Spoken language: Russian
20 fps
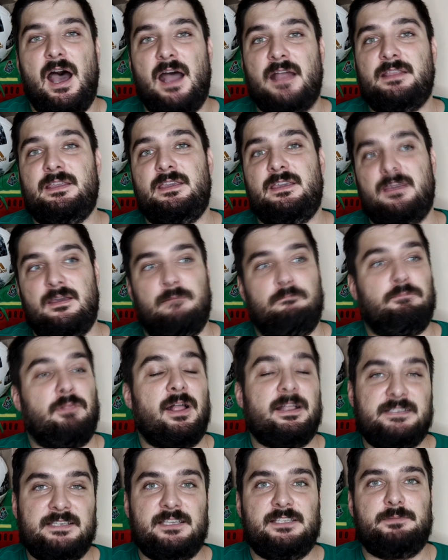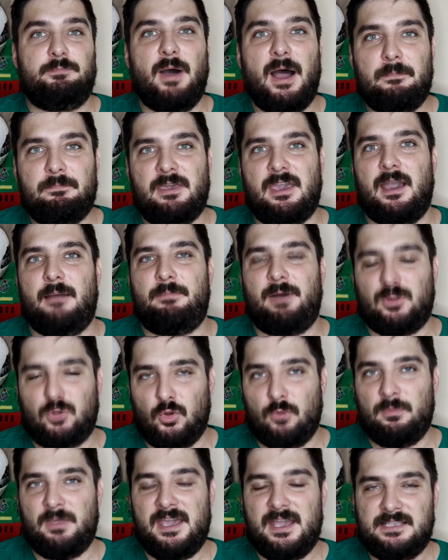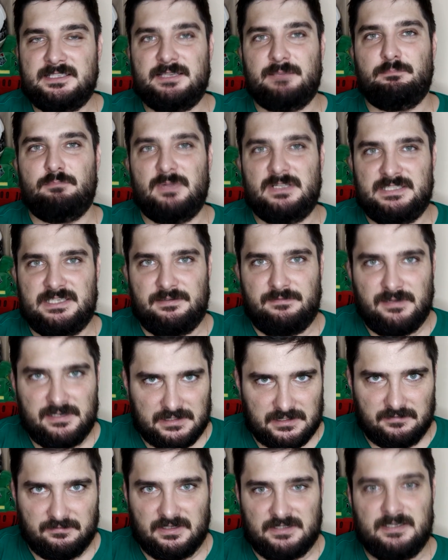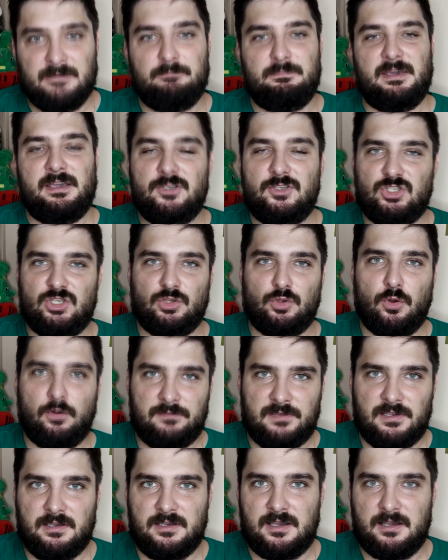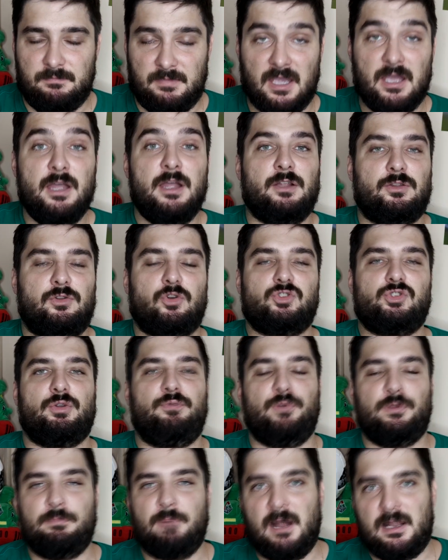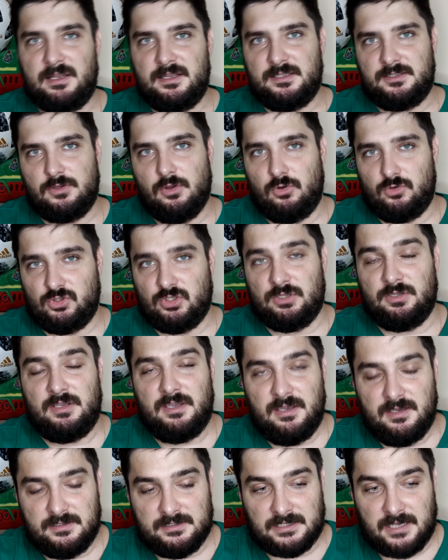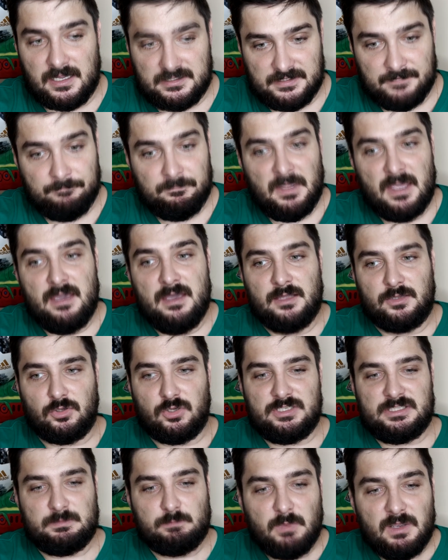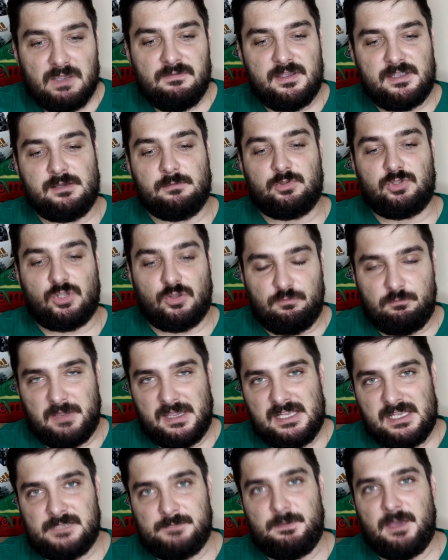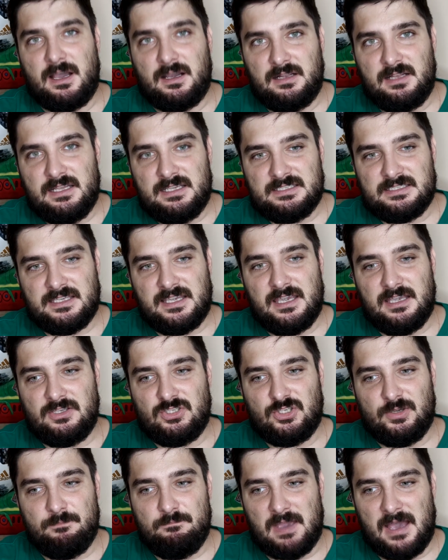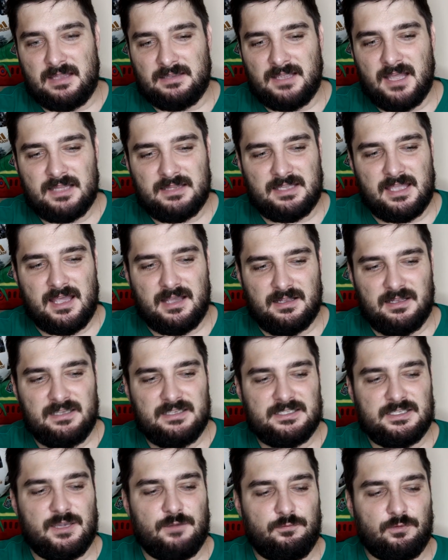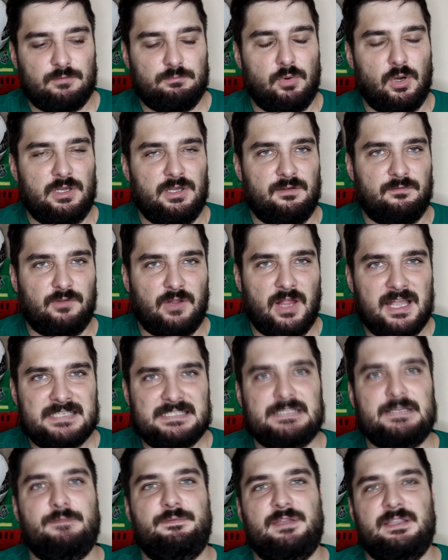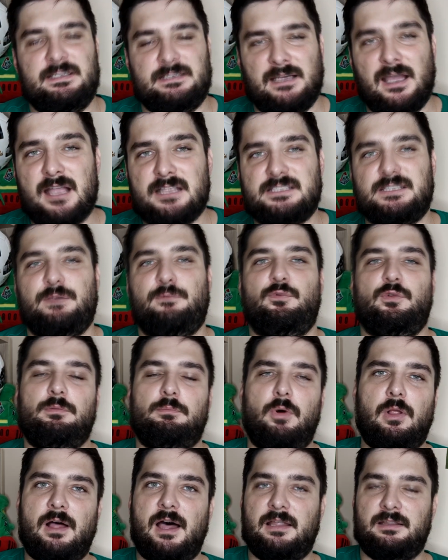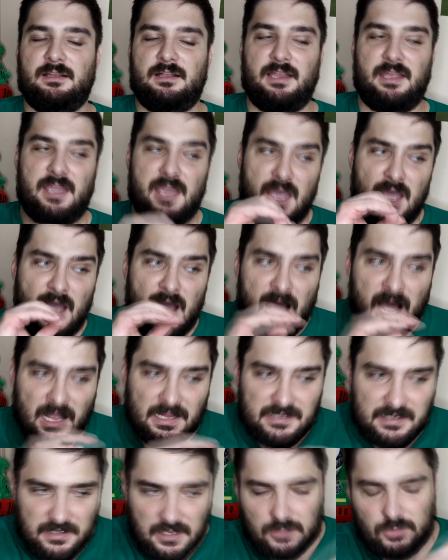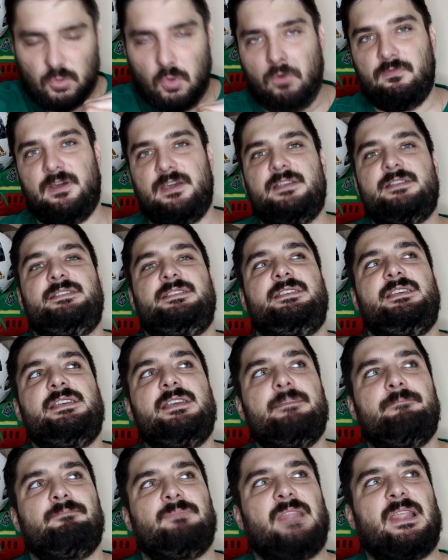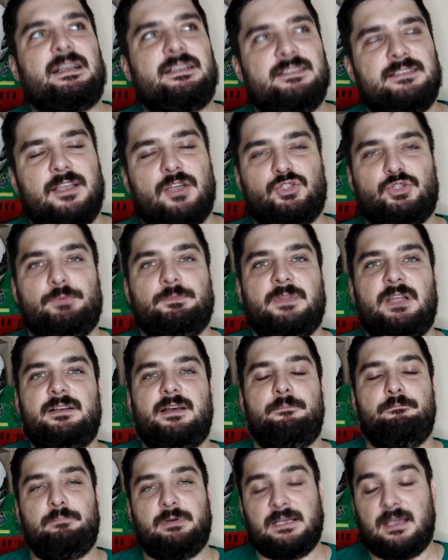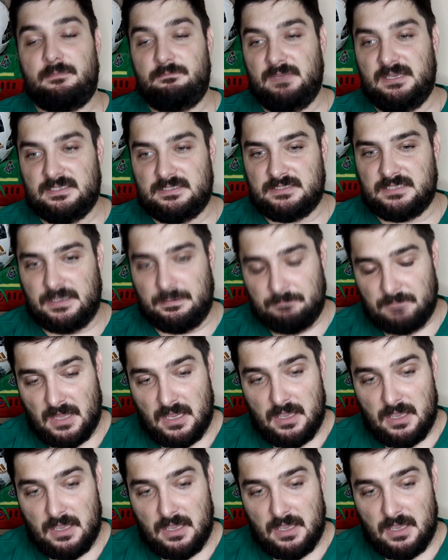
А не платить бабки, а потом этим мотивировать перед чиновниками то, что футболист должен играть. То есть мы видим, что, в принципе, английские чемпионаты, английские футбольные власти, Федерация футбола Англии, они готовы идти, так скажем, на компромиссы.